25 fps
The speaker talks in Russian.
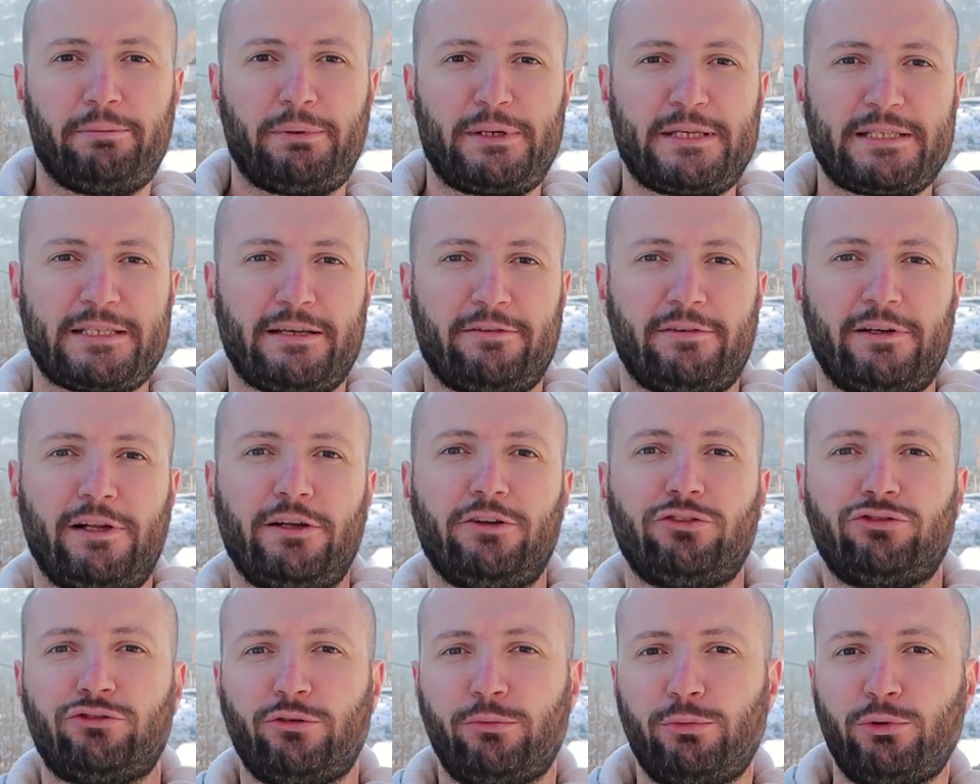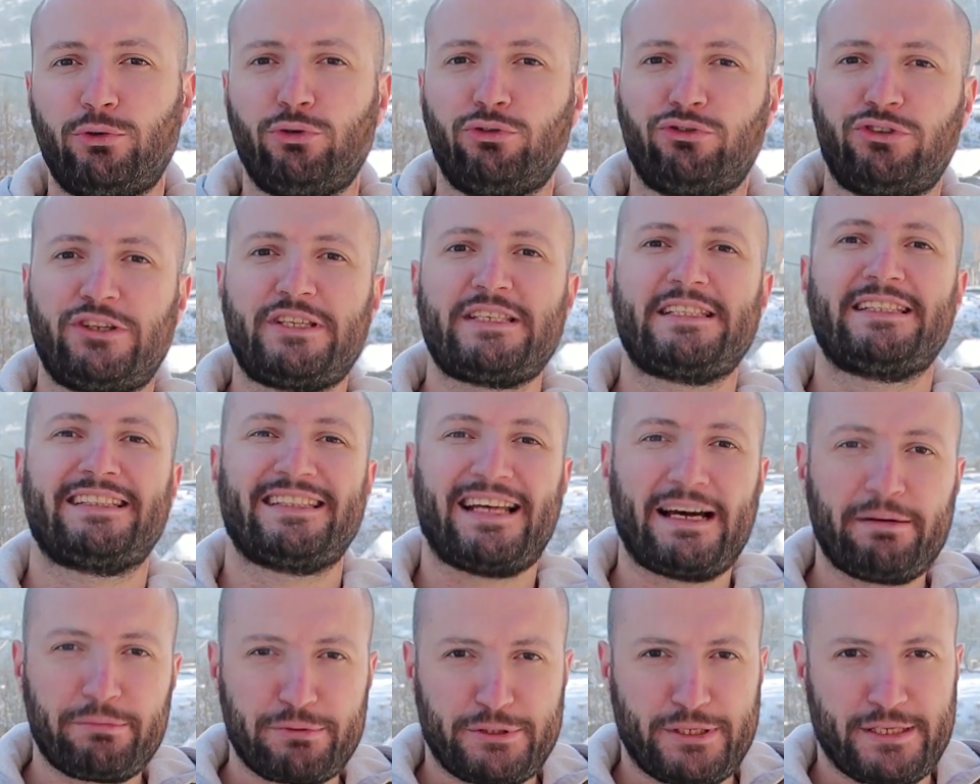я представлял, что буду жить
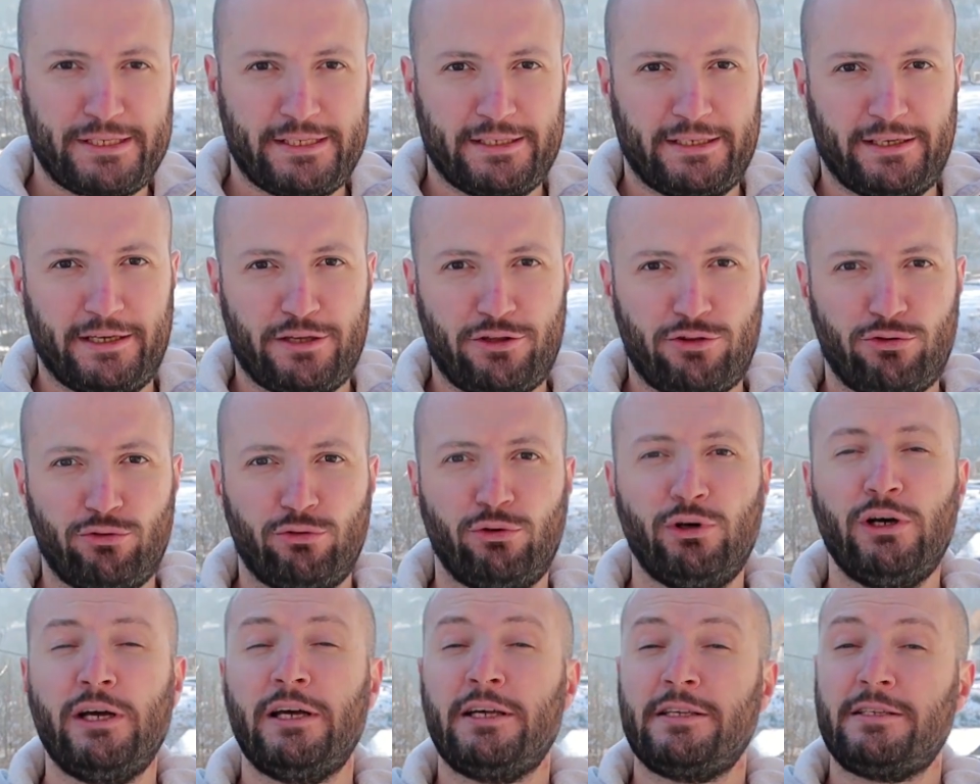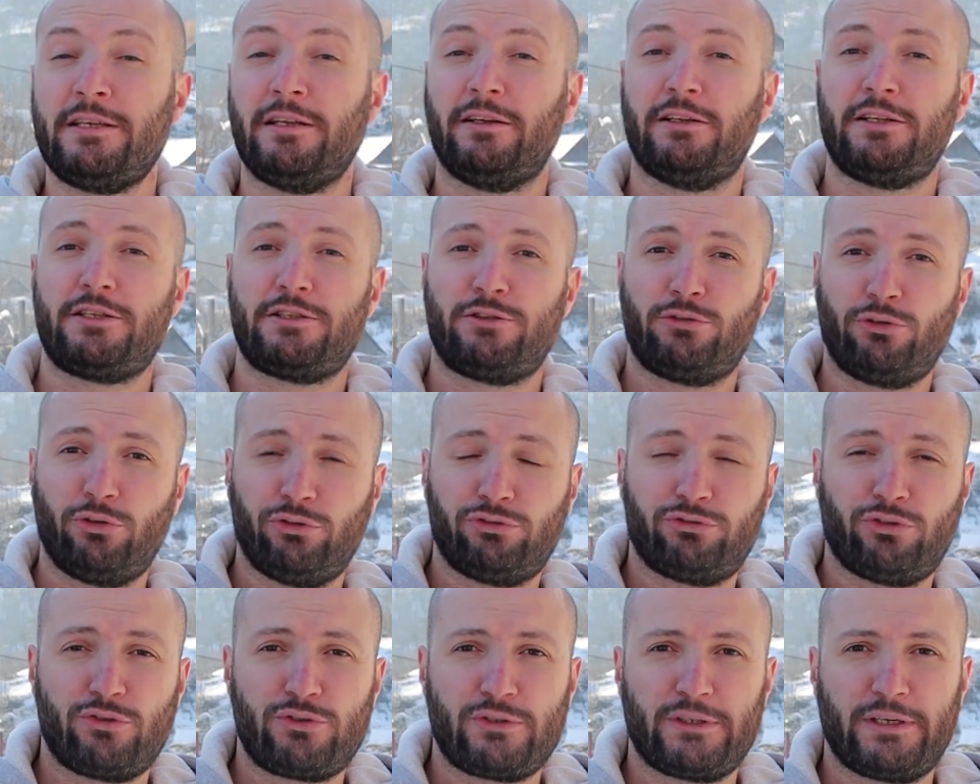там, где захочу, делать то,
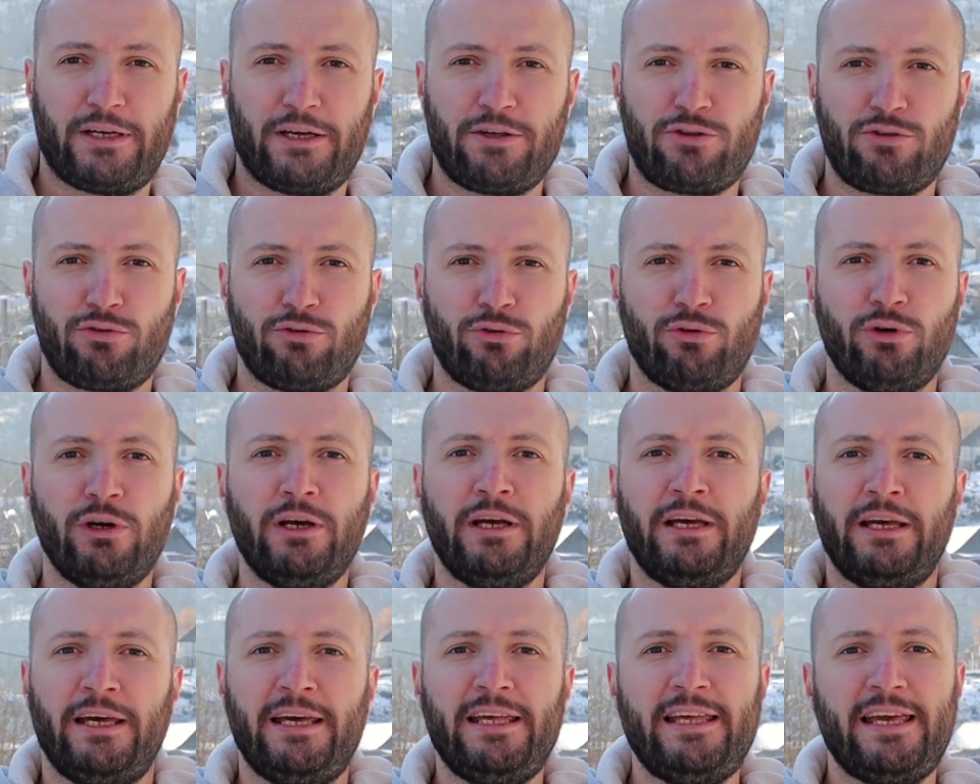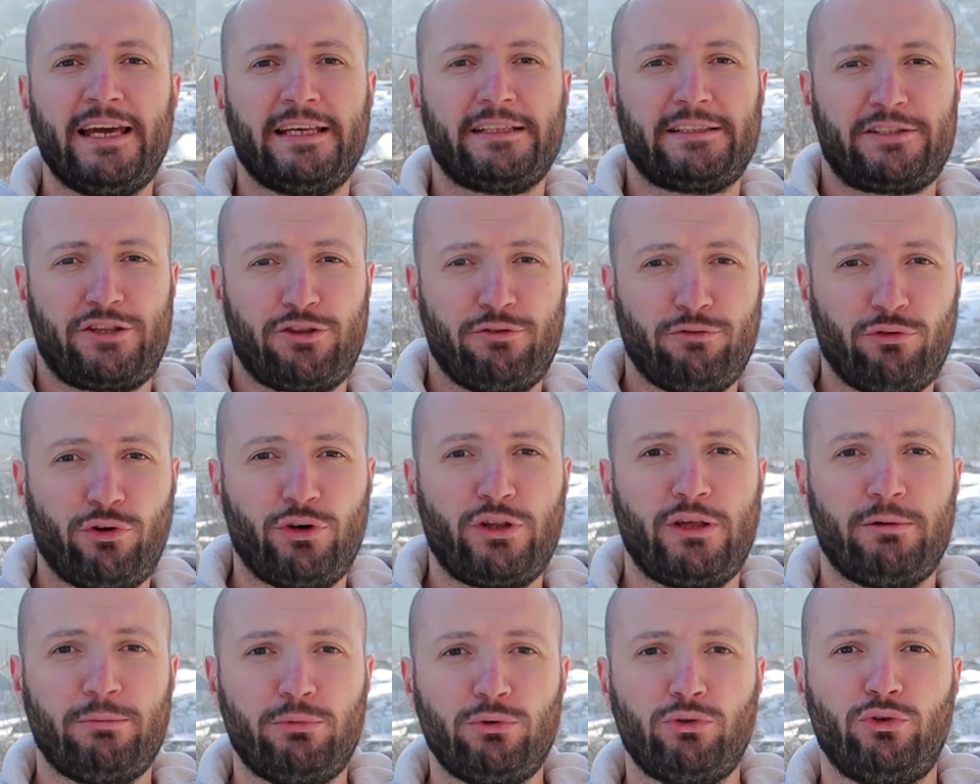что захочу и ни от
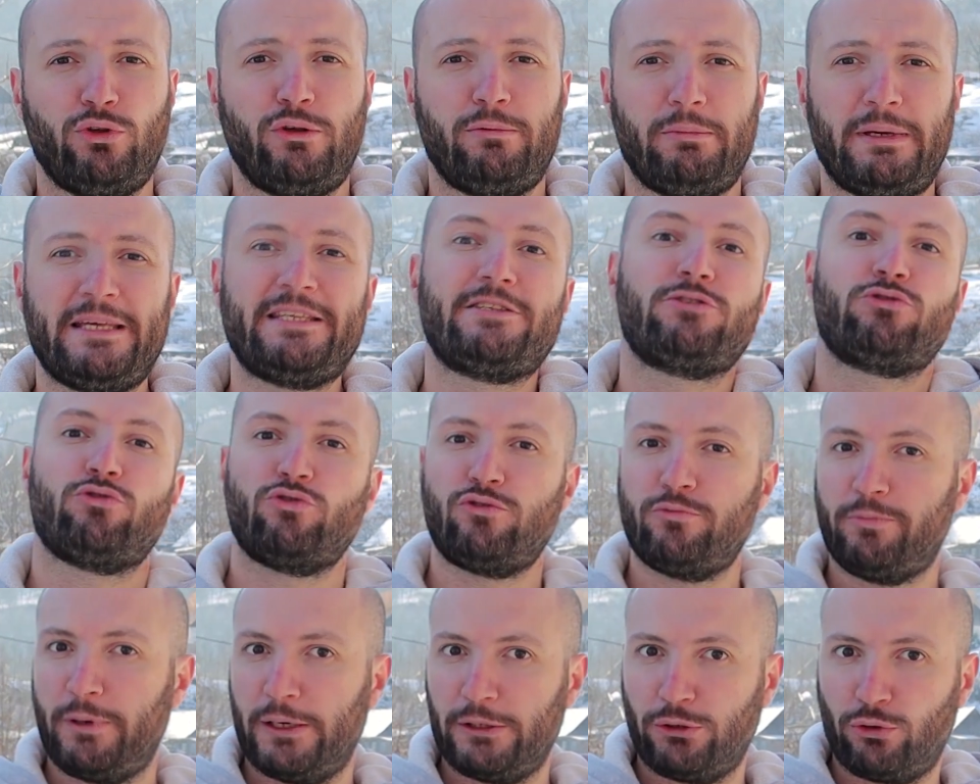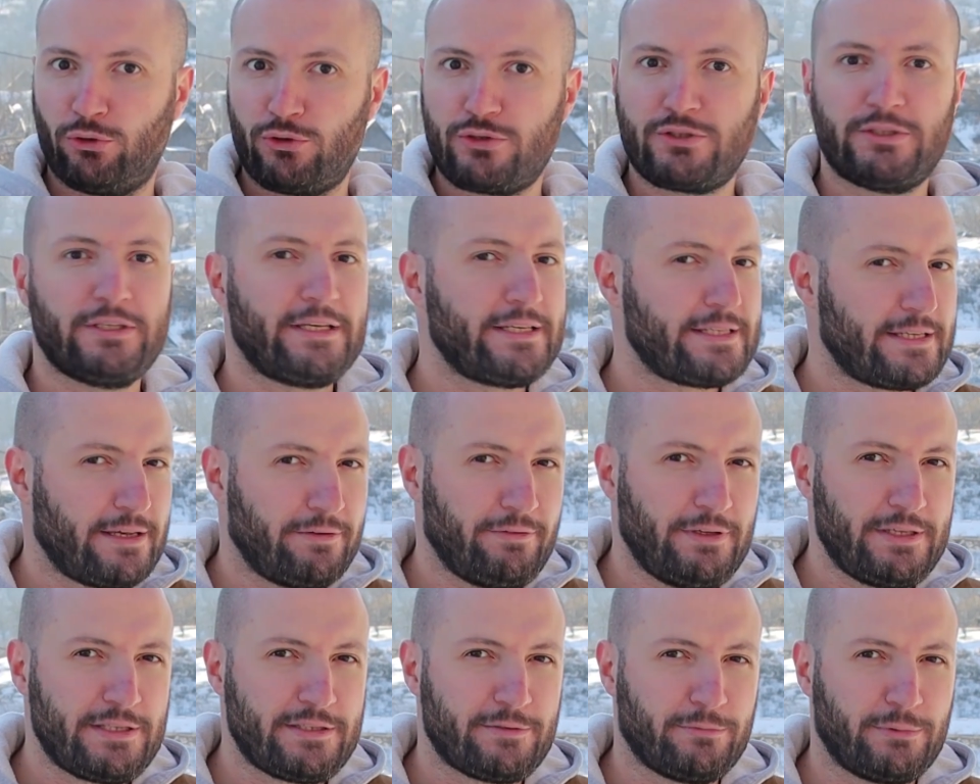чего не буду иметь судьбоносной
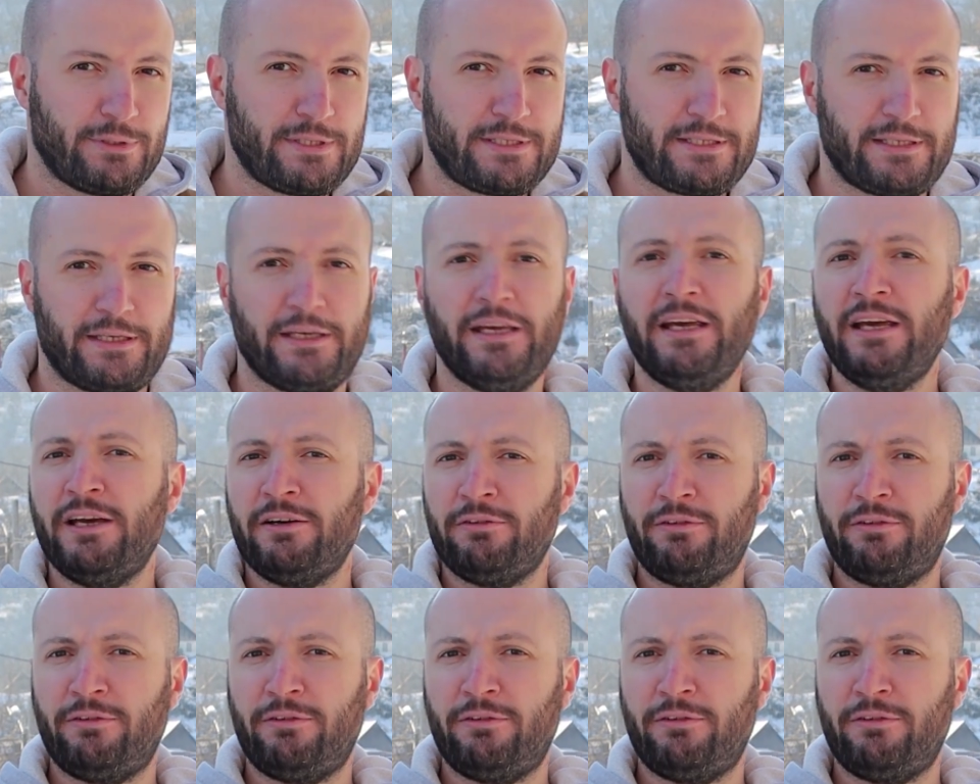зависимости.